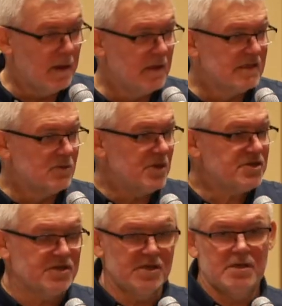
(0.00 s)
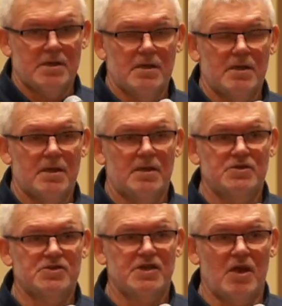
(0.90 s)
słyszy,
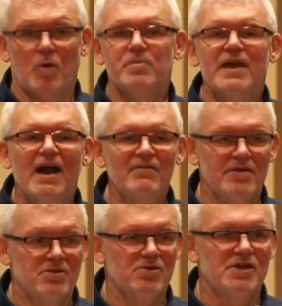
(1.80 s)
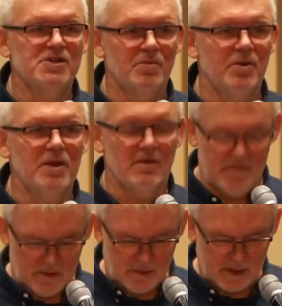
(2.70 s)
że objawy, które się
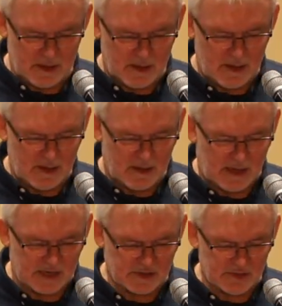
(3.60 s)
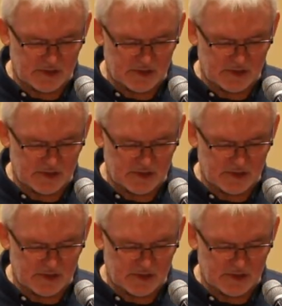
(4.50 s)
pojawiły, każą